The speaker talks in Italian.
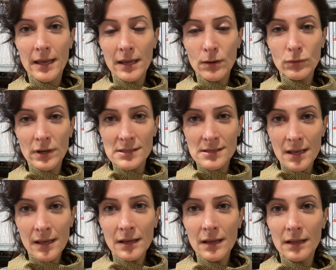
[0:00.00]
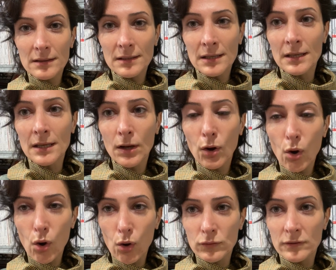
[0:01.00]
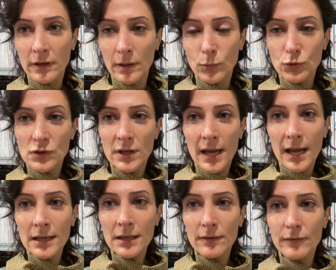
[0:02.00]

è una serie di incontri musicali